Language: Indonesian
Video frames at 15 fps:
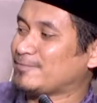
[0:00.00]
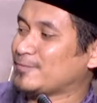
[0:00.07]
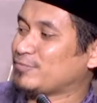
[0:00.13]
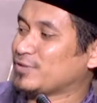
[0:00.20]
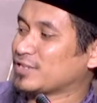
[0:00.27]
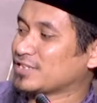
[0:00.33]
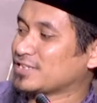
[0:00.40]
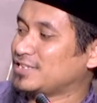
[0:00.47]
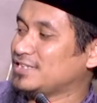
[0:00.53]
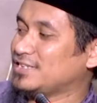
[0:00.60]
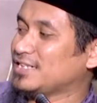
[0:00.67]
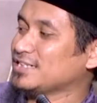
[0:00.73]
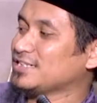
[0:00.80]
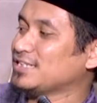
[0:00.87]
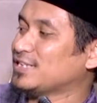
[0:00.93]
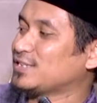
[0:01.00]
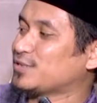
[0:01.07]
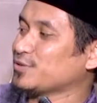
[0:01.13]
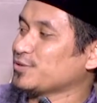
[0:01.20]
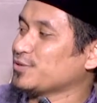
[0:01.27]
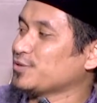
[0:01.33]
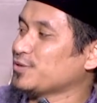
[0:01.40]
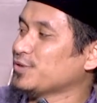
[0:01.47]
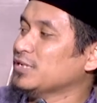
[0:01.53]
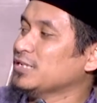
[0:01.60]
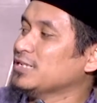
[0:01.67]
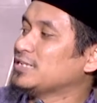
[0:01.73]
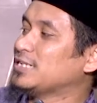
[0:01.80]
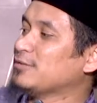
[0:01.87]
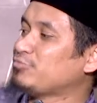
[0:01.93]
bepergian itu
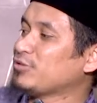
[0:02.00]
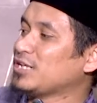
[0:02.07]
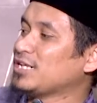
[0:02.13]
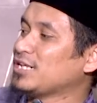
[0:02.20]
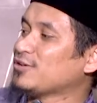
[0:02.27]
dipilih